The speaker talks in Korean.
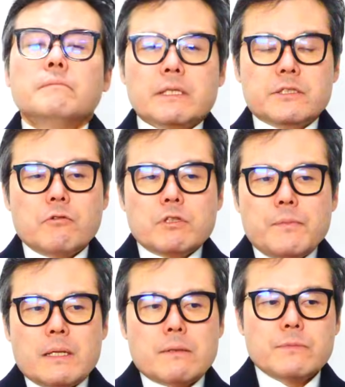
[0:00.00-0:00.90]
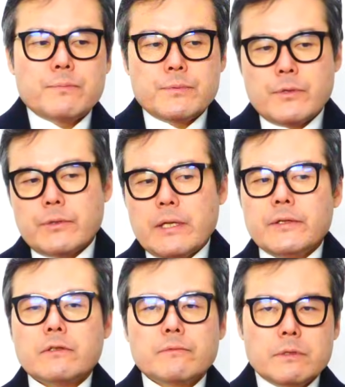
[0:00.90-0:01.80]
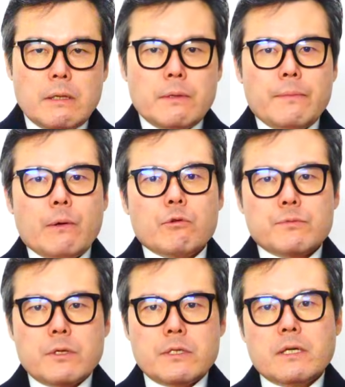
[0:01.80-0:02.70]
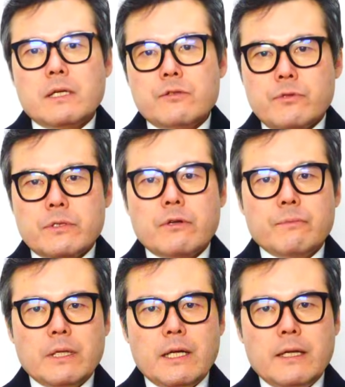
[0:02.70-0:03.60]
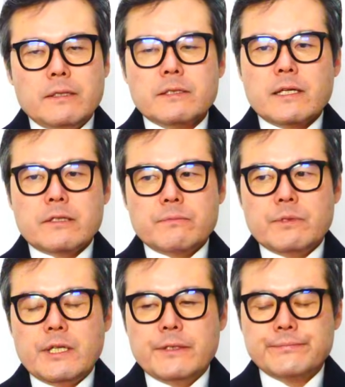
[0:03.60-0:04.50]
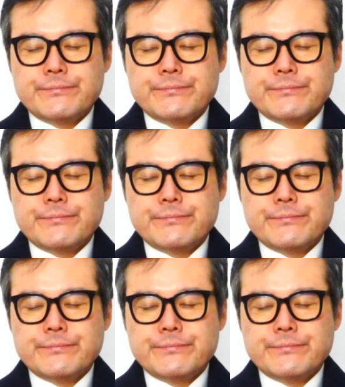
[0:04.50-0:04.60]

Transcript: 지역에서 130석을 한다 그러면 아마 150석 이상을 할 수 있을 겁니다. 이렇게 생각이 듭니다.